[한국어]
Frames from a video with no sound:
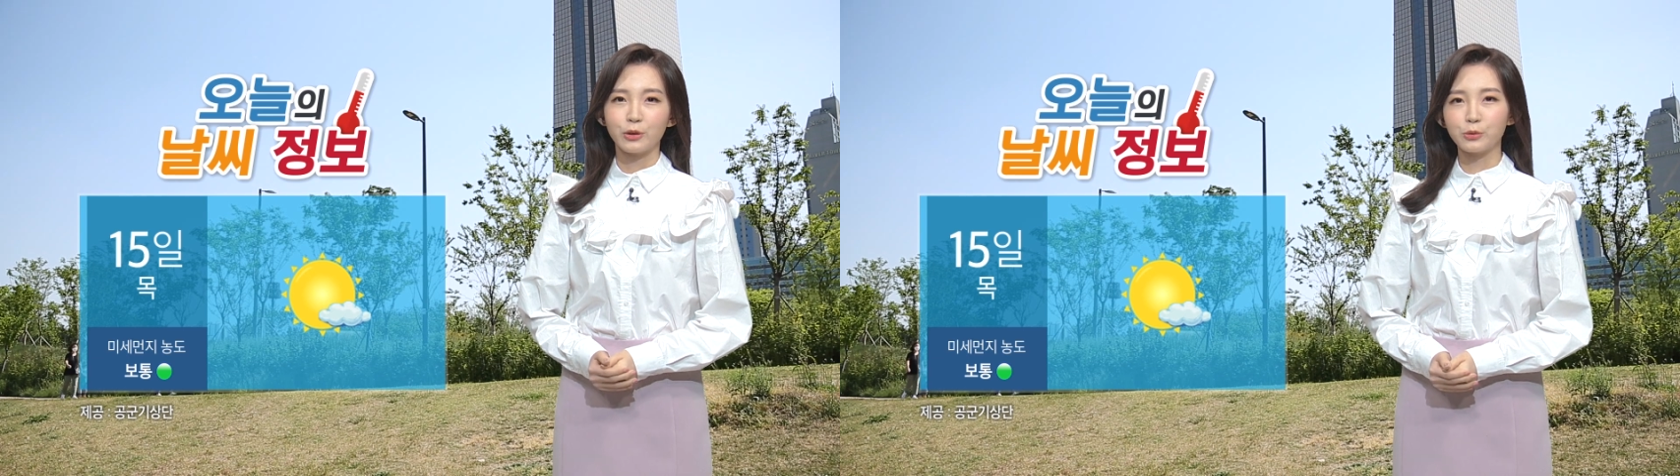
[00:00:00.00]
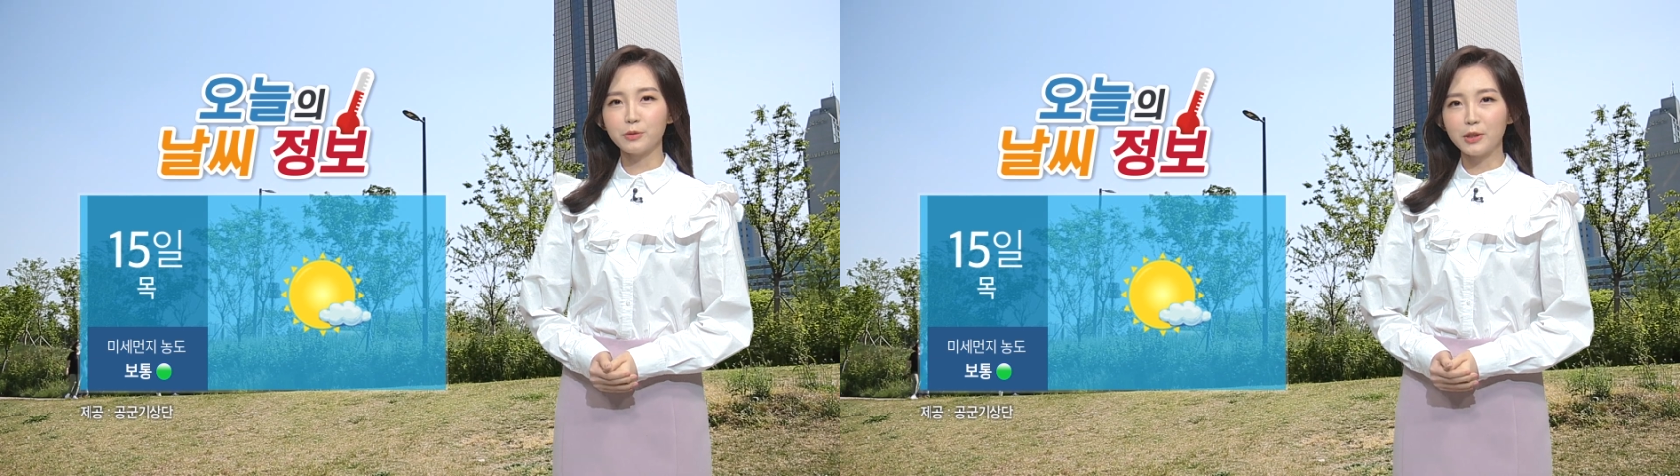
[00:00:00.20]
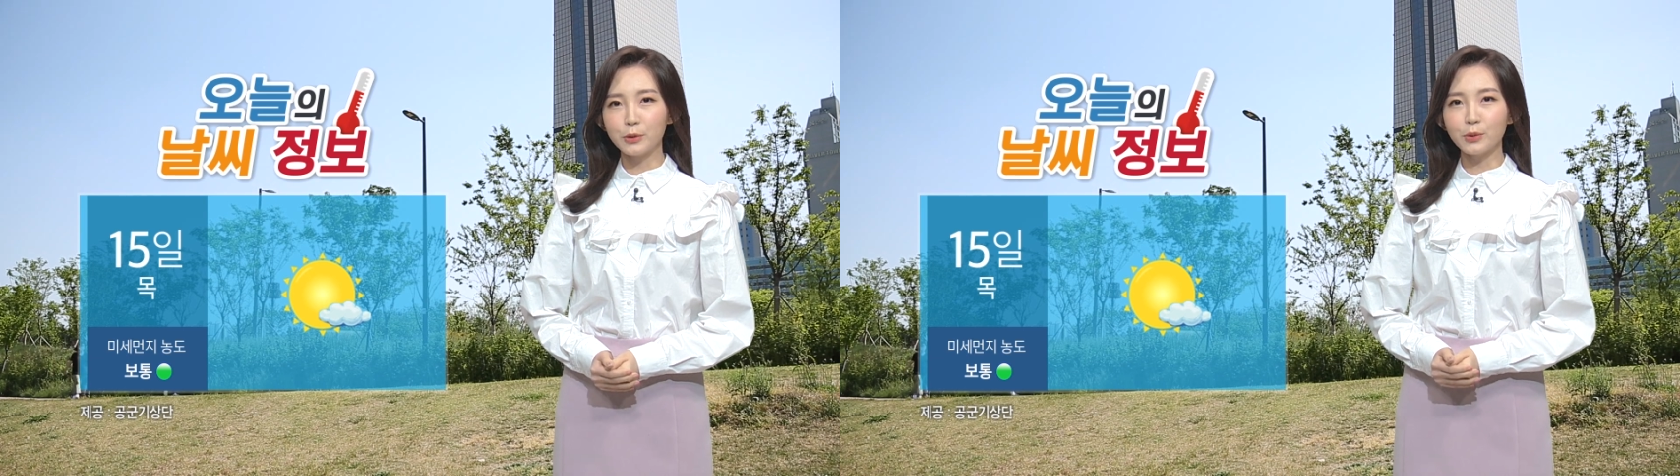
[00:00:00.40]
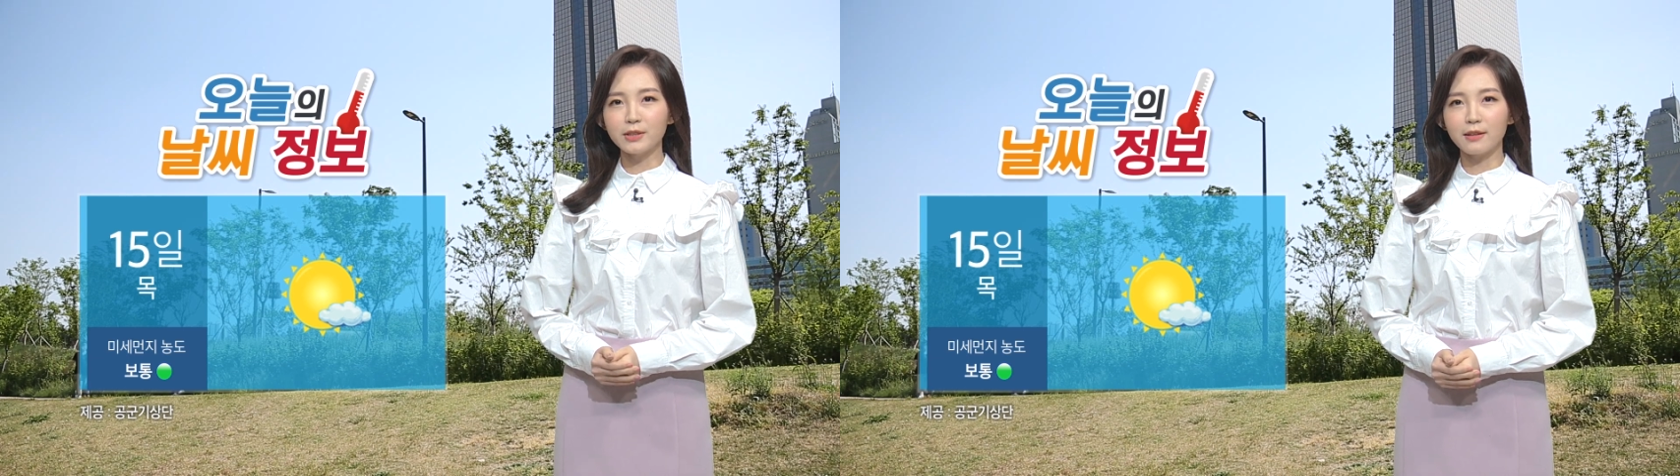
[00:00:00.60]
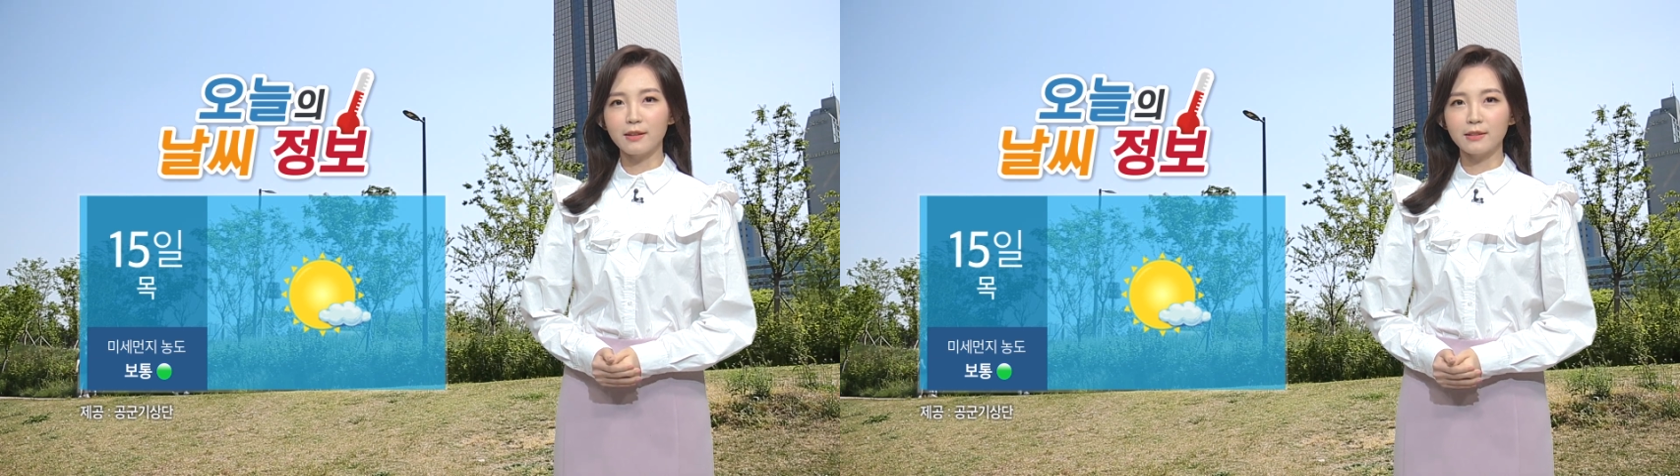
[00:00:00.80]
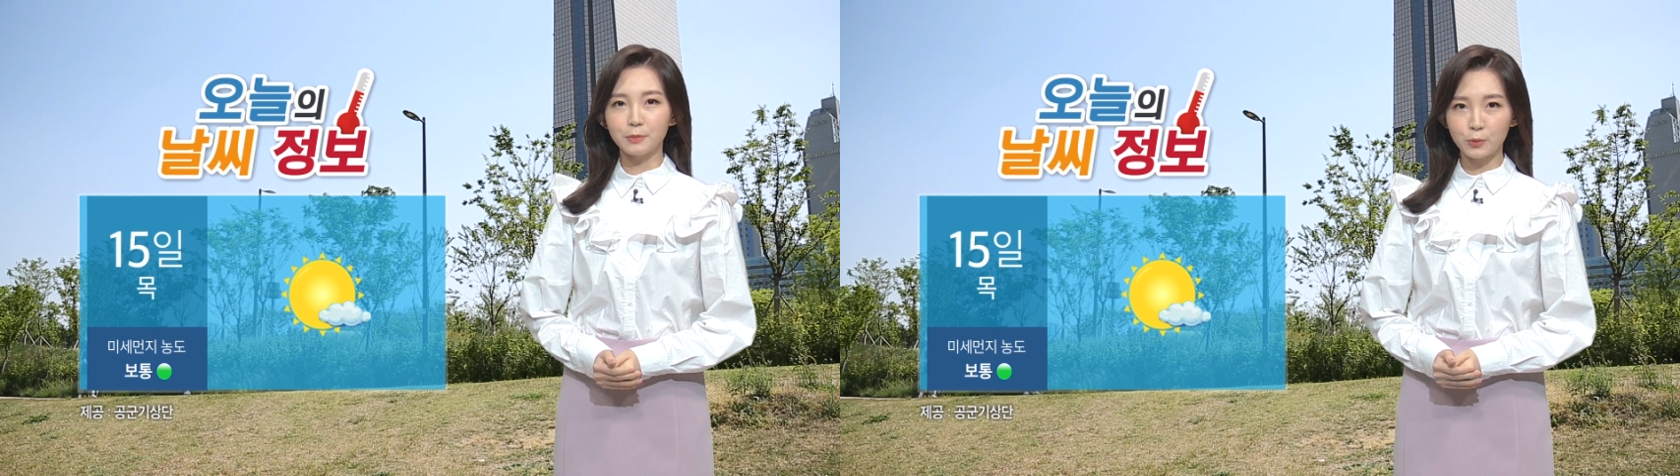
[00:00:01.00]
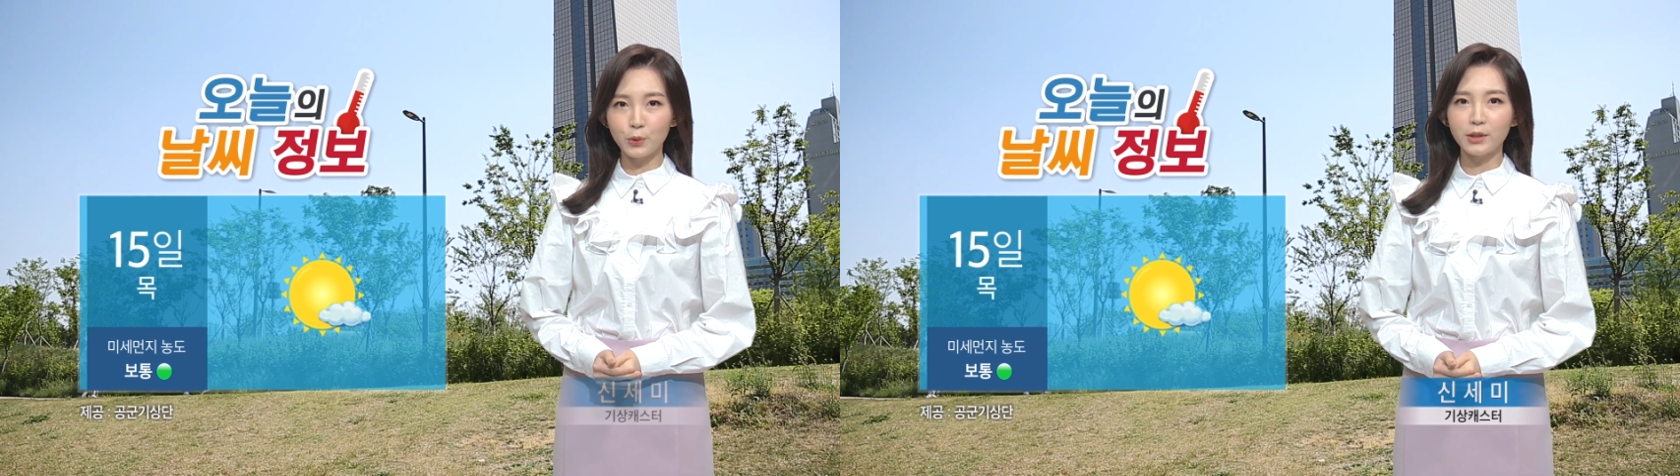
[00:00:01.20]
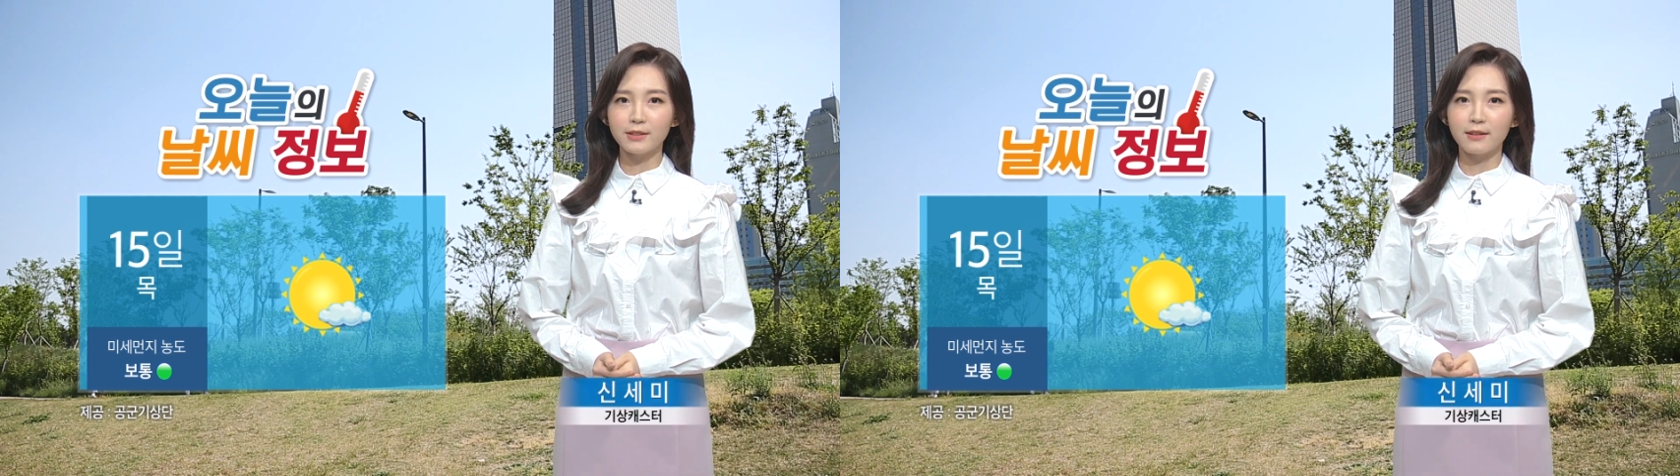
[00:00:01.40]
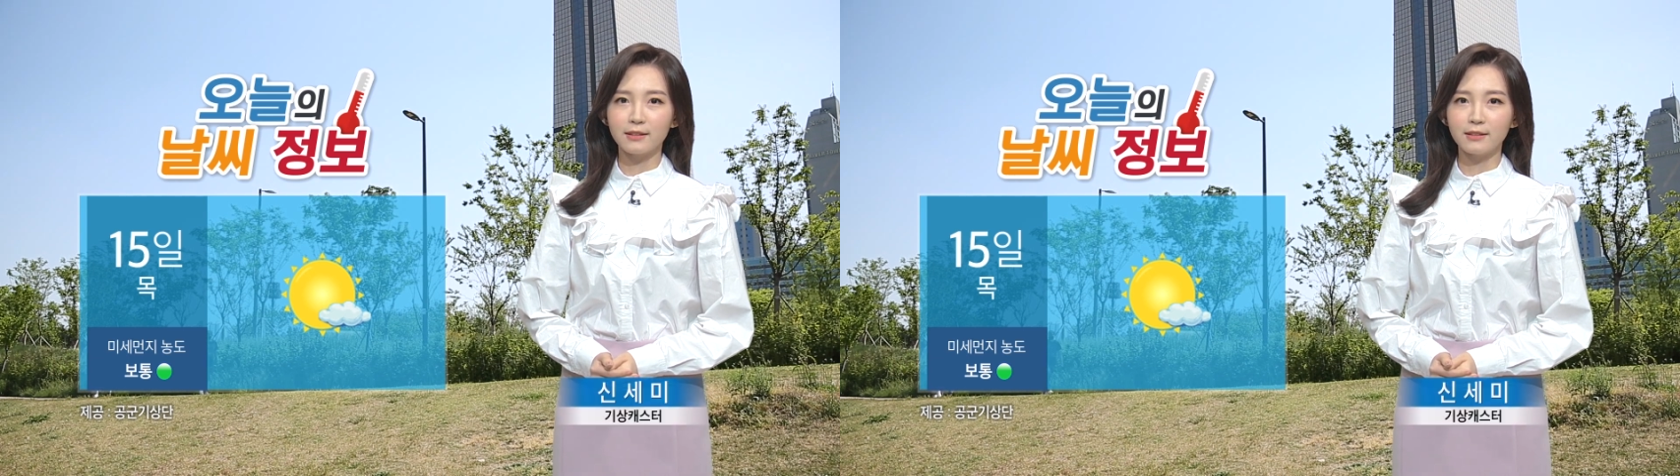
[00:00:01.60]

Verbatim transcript: 요즘 일교차가 10도 이상